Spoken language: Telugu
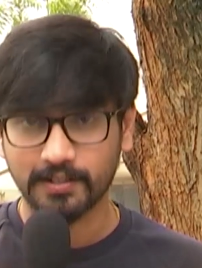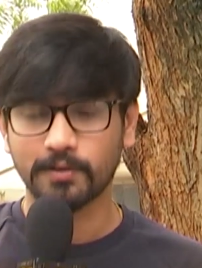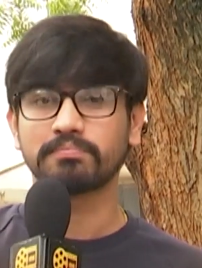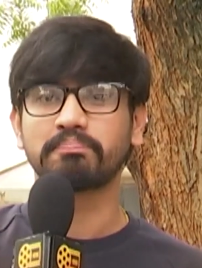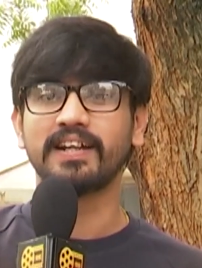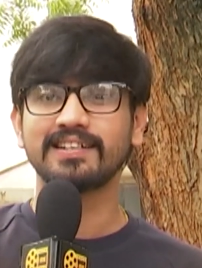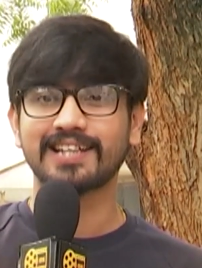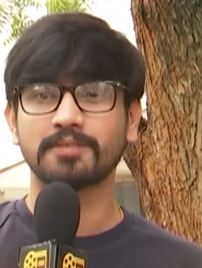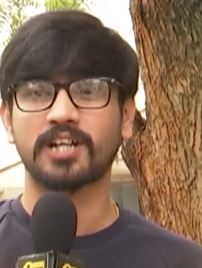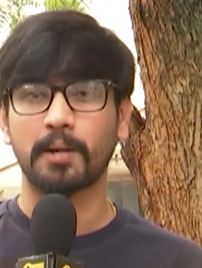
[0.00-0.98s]
తరుణ్ ప్లీజ్
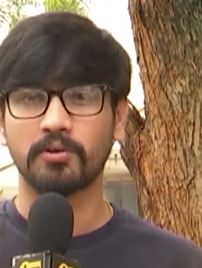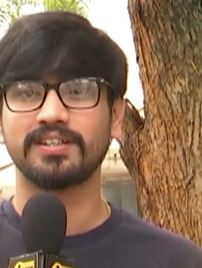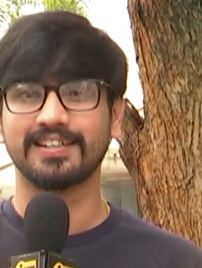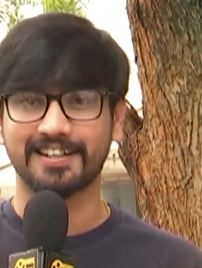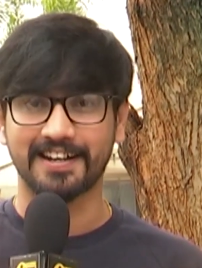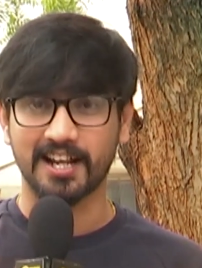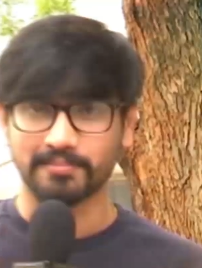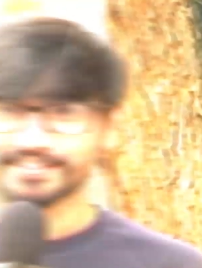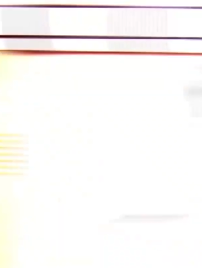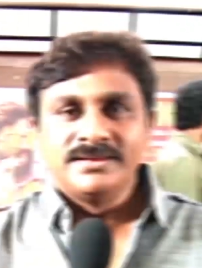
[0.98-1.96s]
సబ్స్క్రైబ్ టు జిఎస్ ఎంటర్టైన్మెంట్
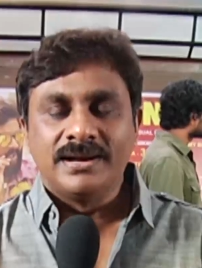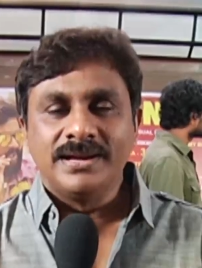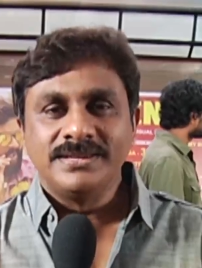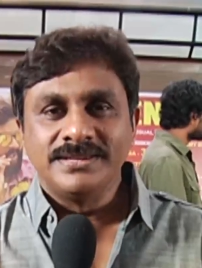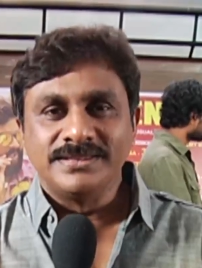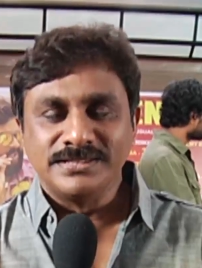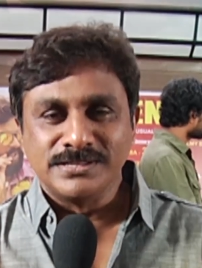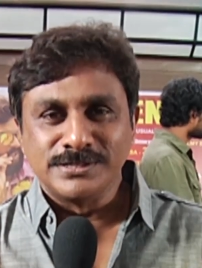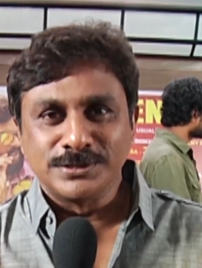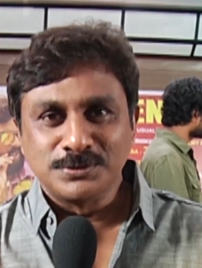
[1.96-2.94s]
హాయ్ దిస్
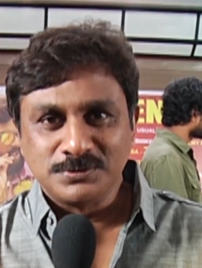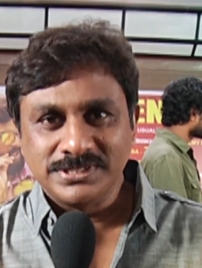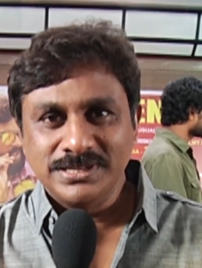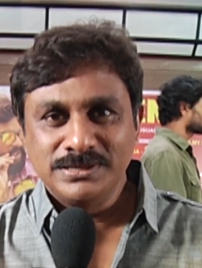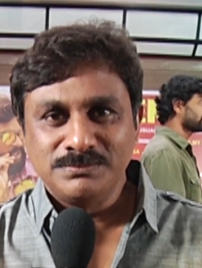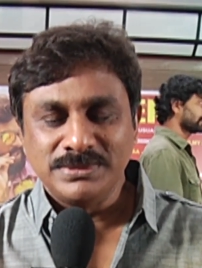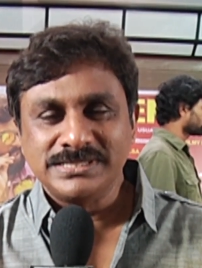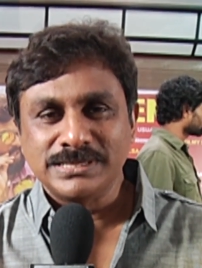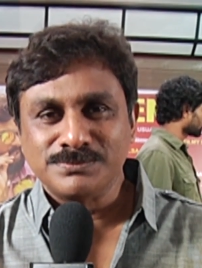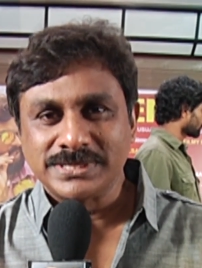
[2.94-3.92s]
ఇస్ రఘు కుంజే ప్లీజ్
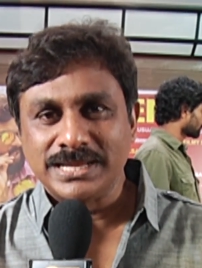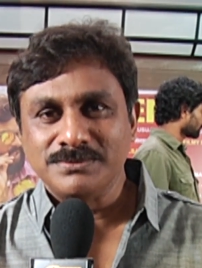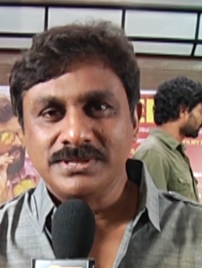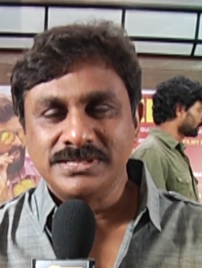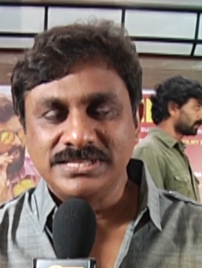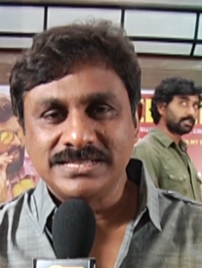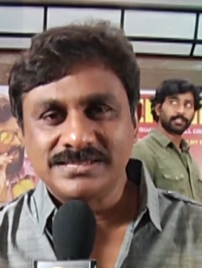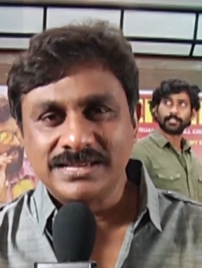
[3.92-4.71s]
సబ్స్క్రైబ్ జిఎస్